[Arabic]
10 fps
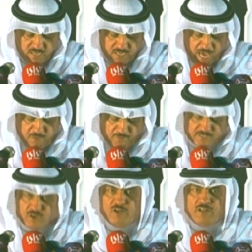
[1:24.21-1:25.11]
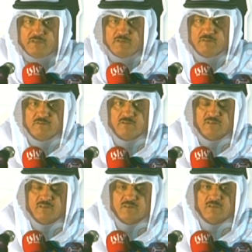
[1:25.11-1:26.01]
كيف تعلن
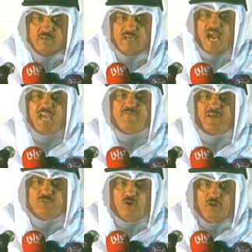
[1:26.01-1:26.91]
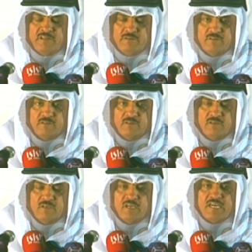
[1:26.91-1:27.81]
كيف تعلن
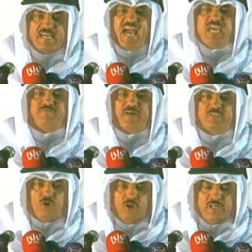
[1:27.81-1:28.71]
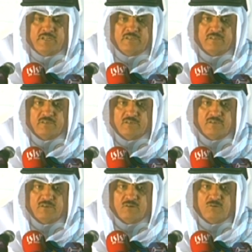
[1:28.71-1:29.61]
كيف تعلن
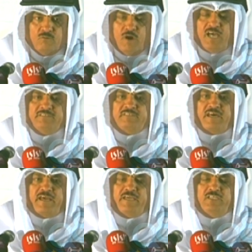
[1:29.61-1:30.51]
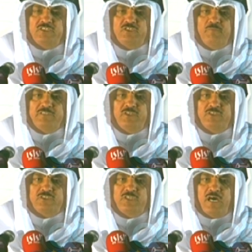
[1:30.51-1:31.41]
وأنت رئيس
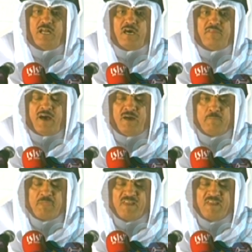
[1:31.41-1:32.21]
مجلس القضاء